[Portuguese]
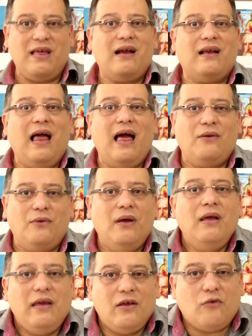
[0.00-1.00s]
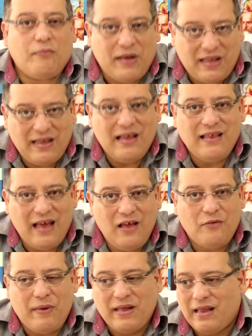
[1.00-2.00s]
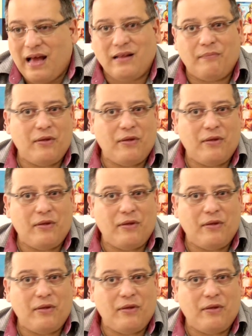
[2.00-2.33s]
E é claro, isso precisa ser respeitado.